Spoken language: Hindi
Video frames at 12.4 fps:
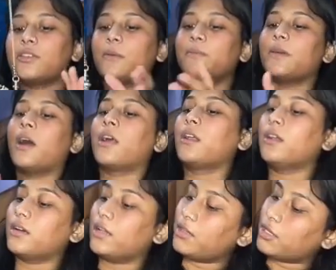इतना प्यारा लग
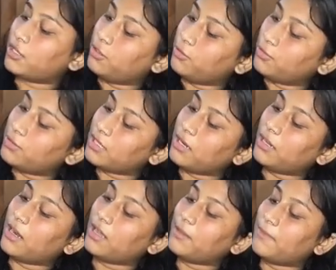रहा है इतना क्यूट सा लग
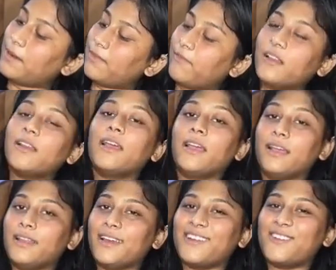रहा था मैंने फिर ले ही
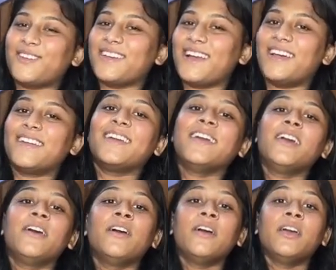लिया क्योंकि यार
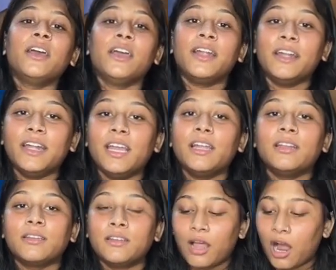
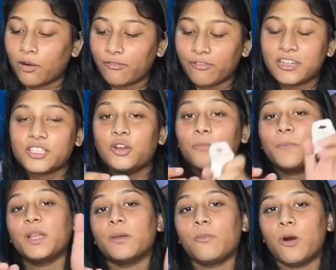इंडियन आउटफिट्स के
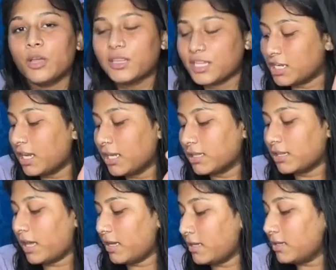ऊपर ये बहुत अच्छा
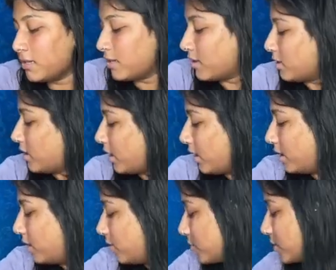लगता है
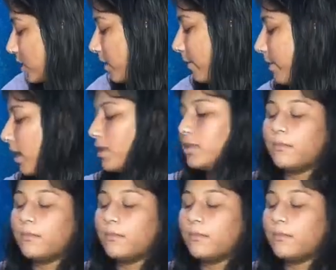एंड उसके बाद